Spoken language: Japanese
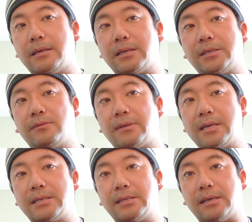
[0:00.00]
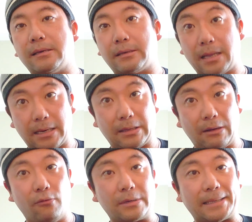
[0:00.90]
東日本大震災でかなり
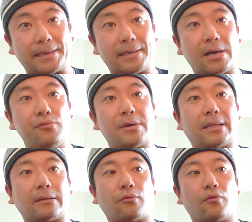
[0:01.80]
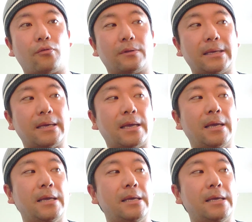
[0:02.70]
大きな被害を受けたところで、